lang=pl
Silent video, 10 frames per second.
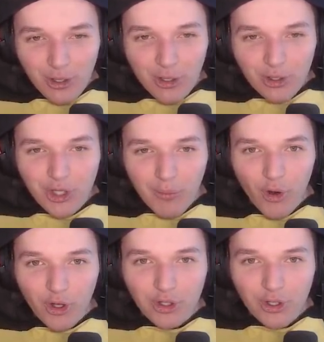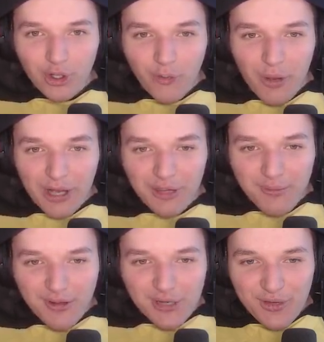go od domu, odgoń go, ba, on nie
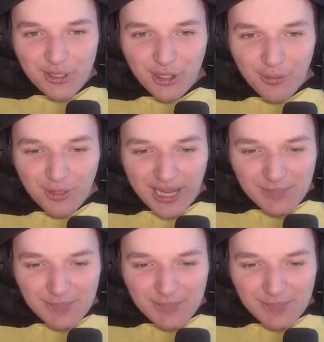może wejść do domu teraz,